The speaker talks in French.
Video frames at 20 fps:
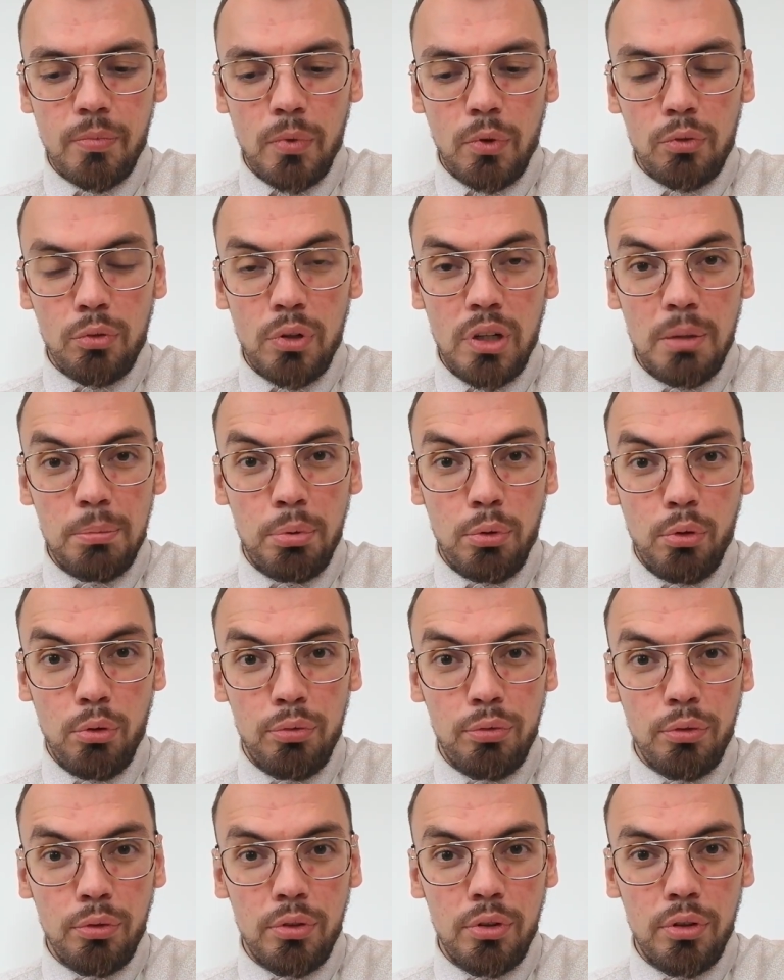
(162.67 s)
sur la
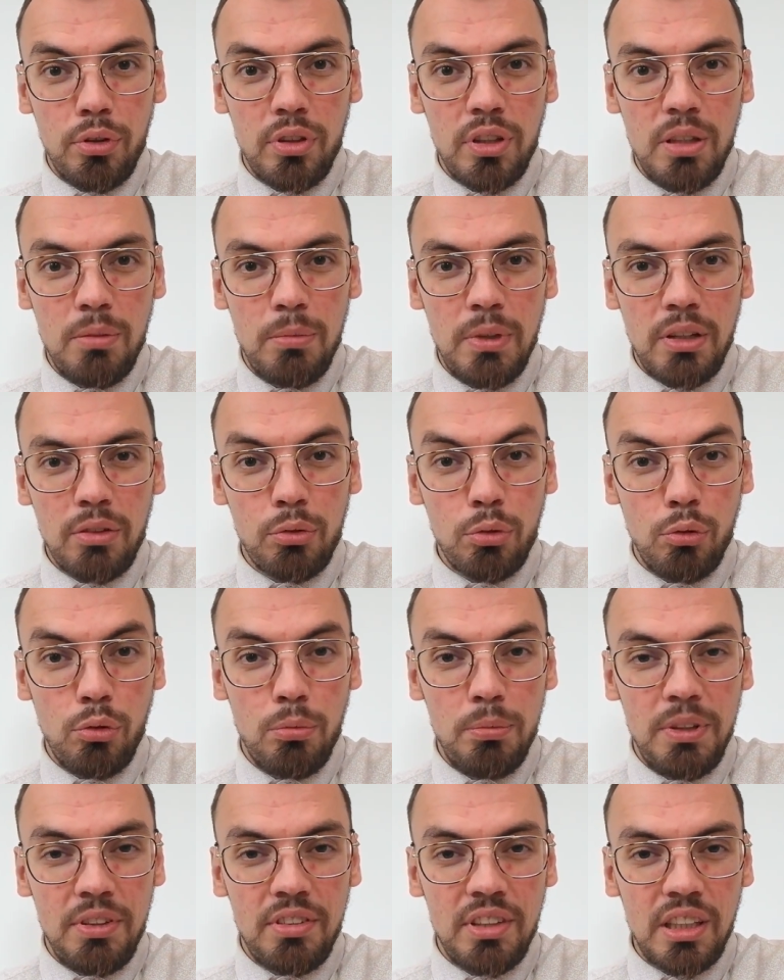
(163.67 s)
profondeur des mers, sur le
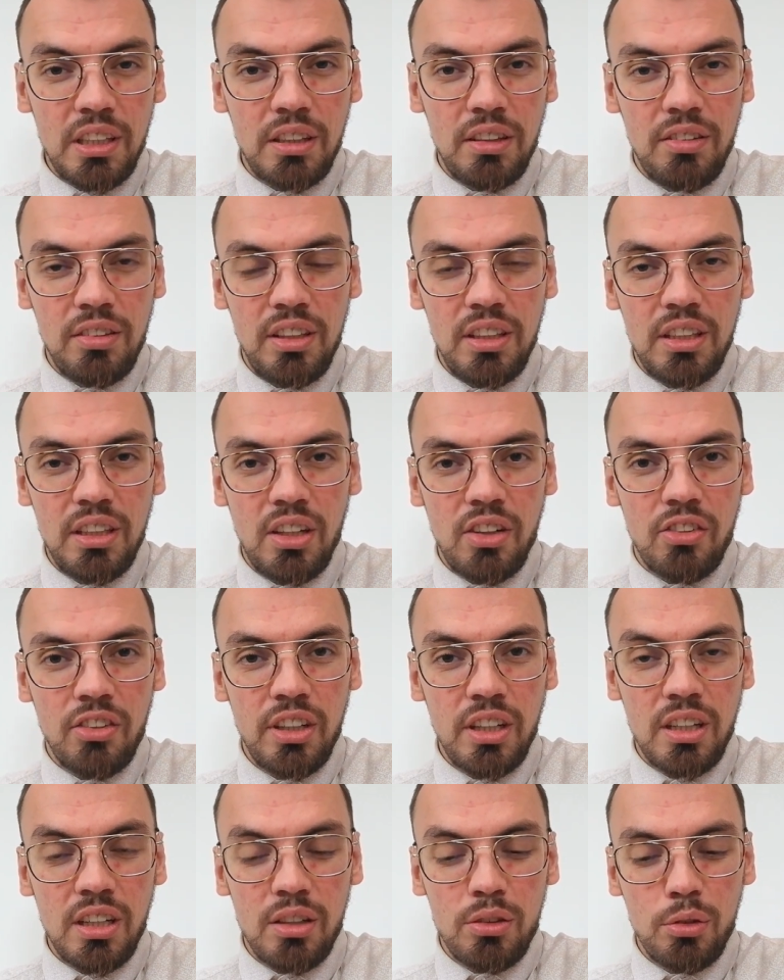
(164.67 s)
mystère qui s'y cache, il y
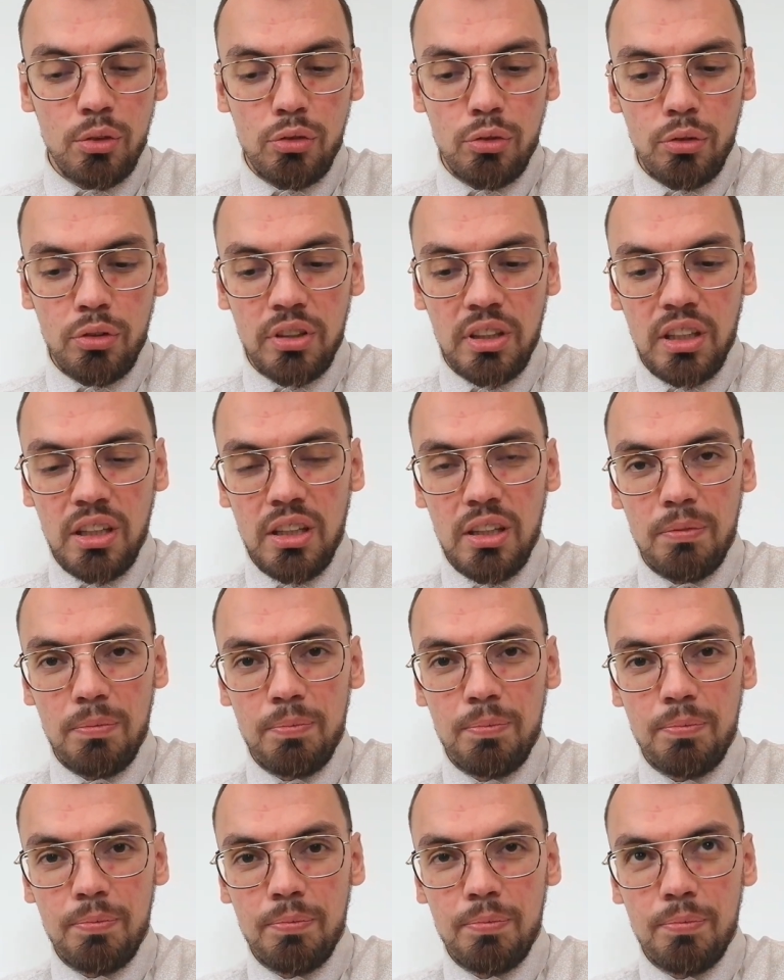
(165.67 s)
a quelque chose qui est
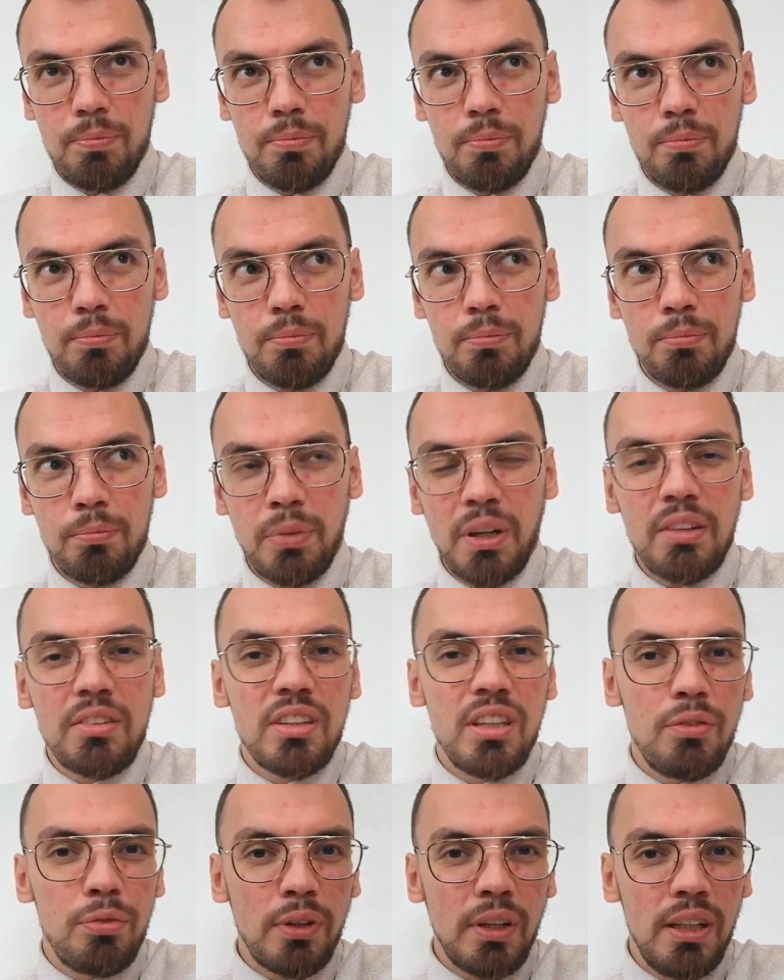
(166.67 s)

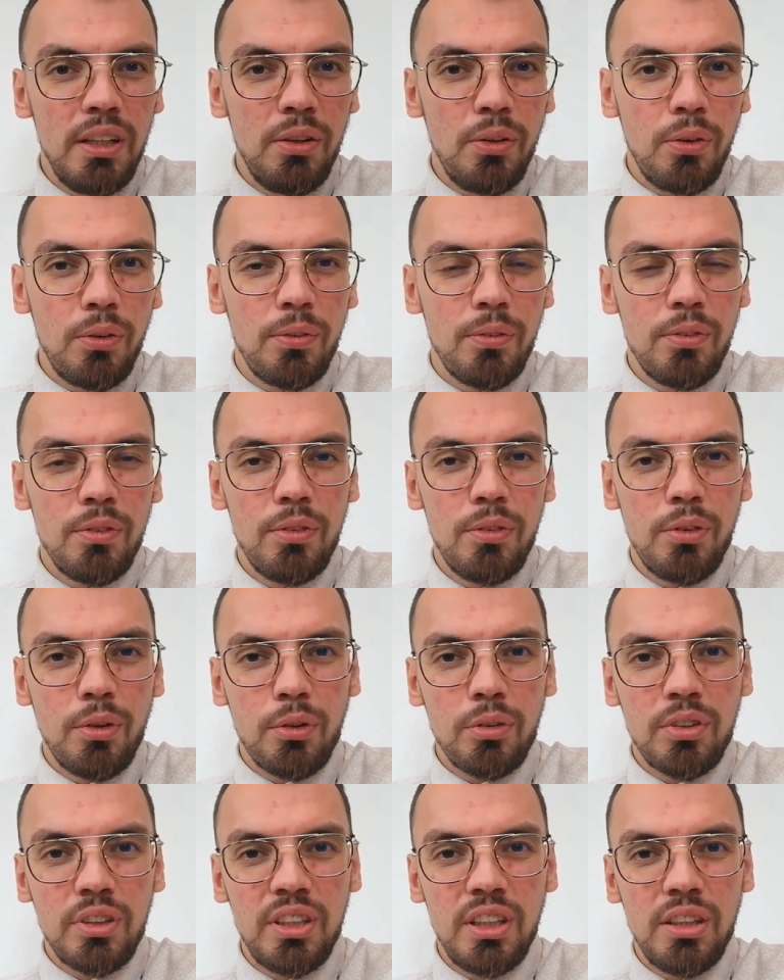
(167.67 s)
presque effrayant
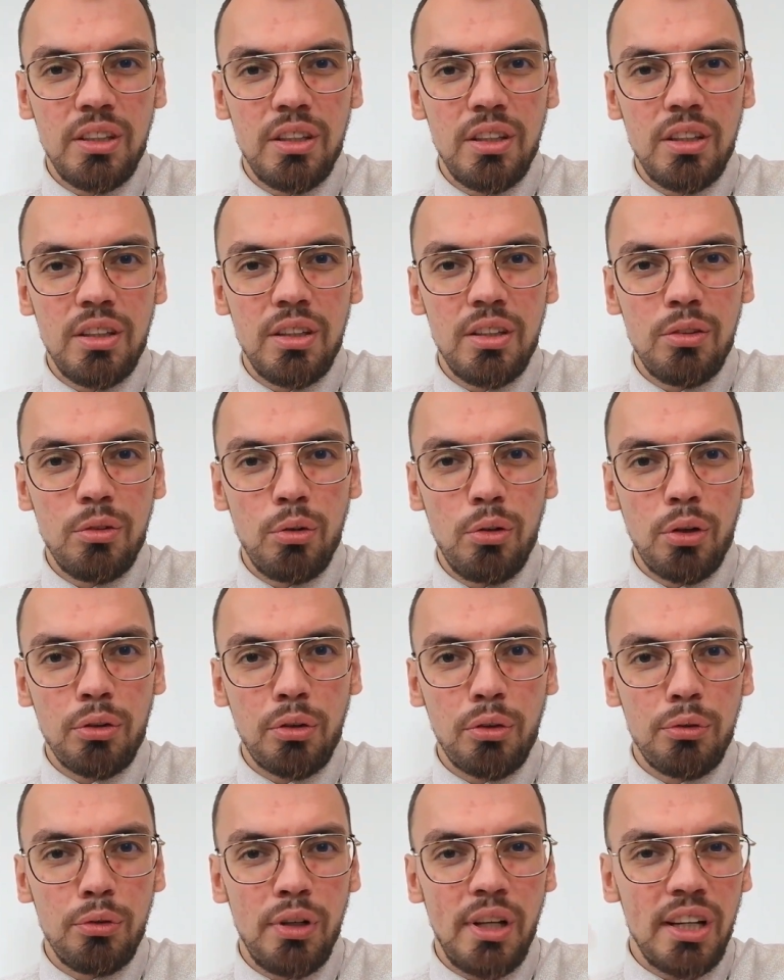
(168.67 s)
dans ce qui est de
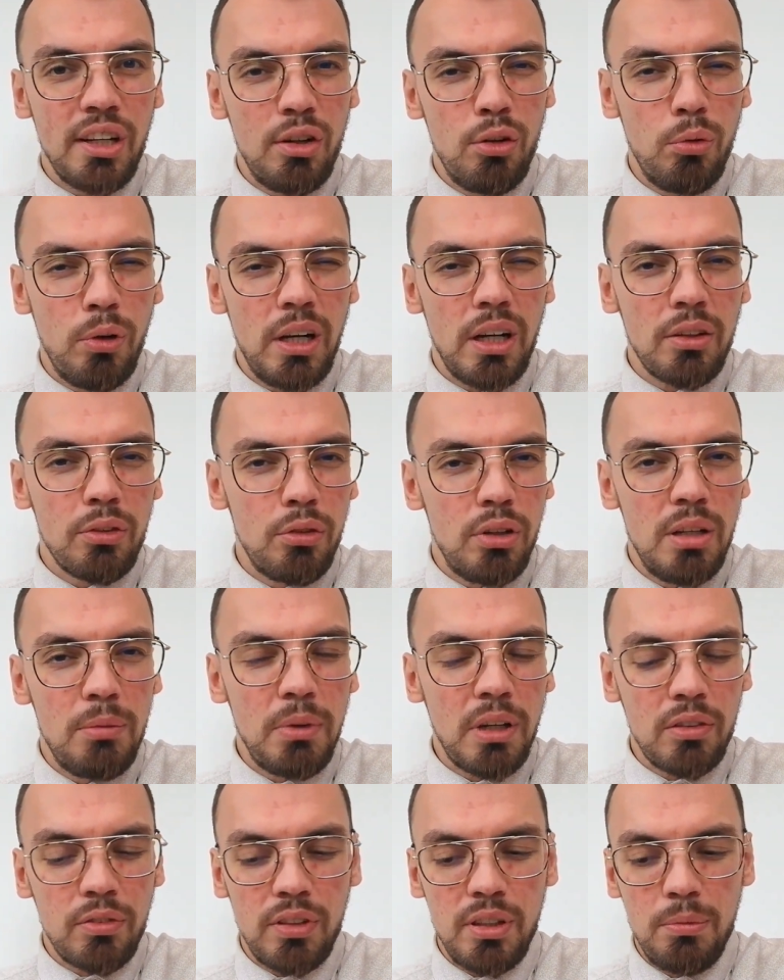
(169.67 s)
l'ordre de la gloire, de
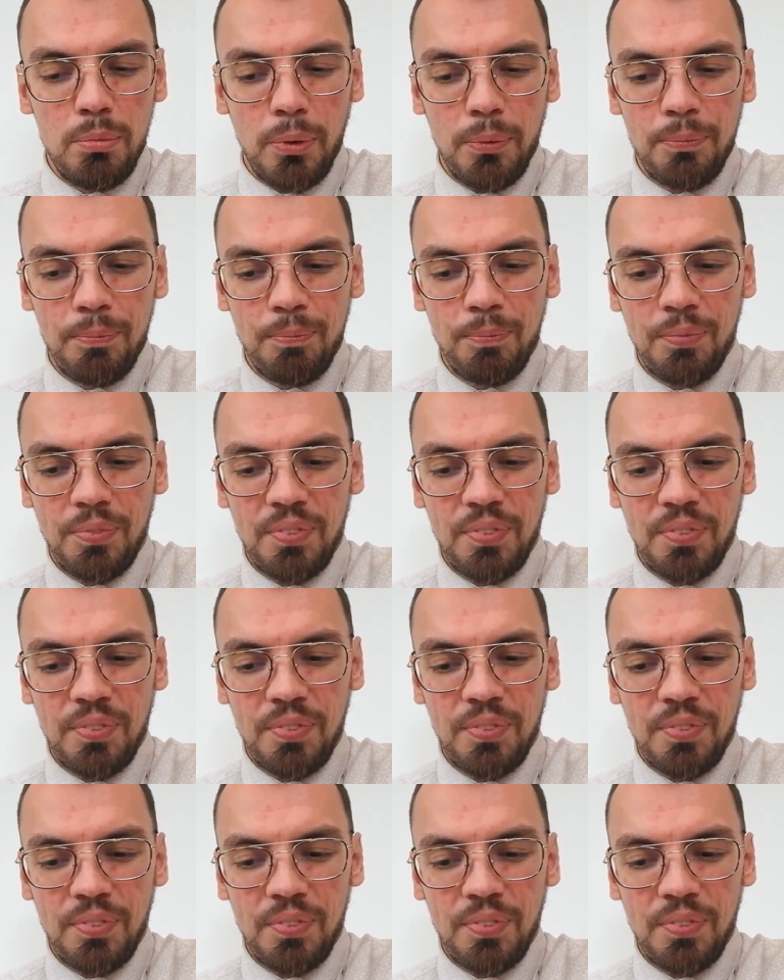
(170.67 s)
l'émerveillement.